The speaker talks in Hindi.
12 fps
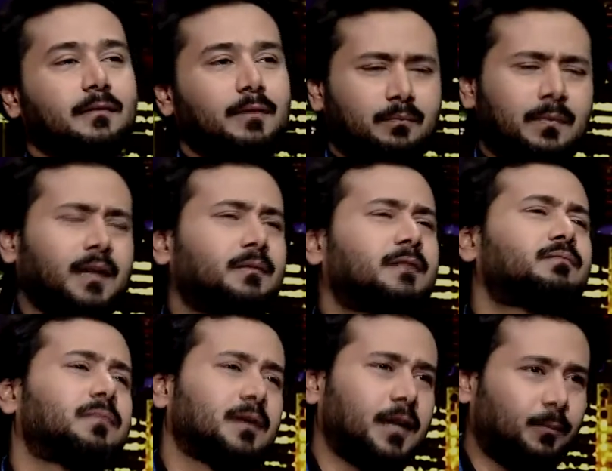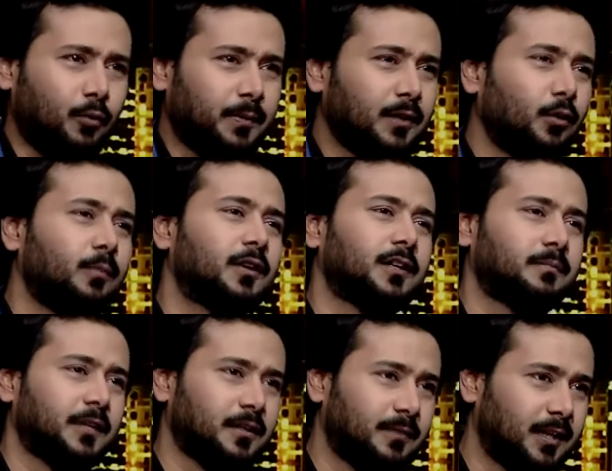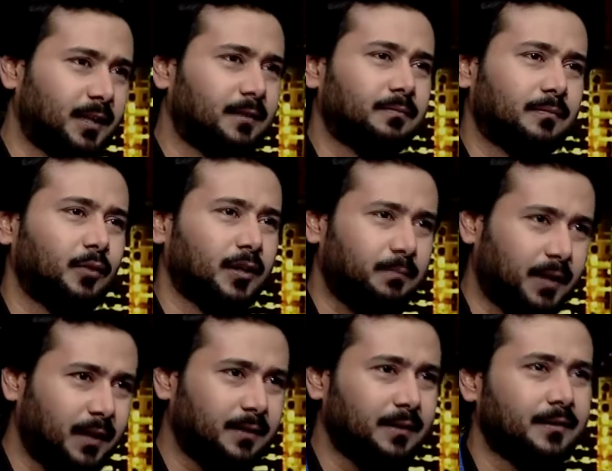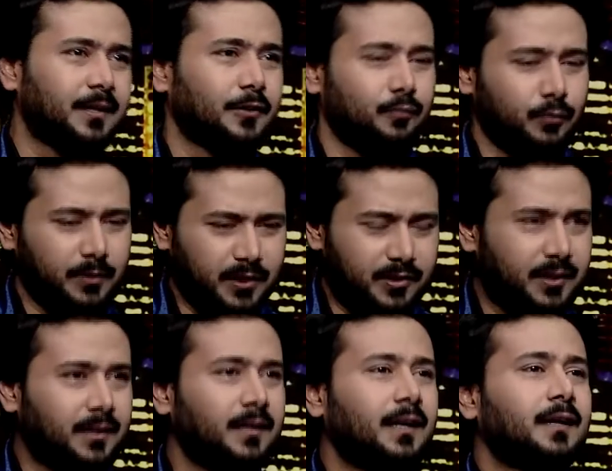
हम एक आपको पता गुलबर्ग में हमारा बहुत बड़ा घर था तो वो नीचे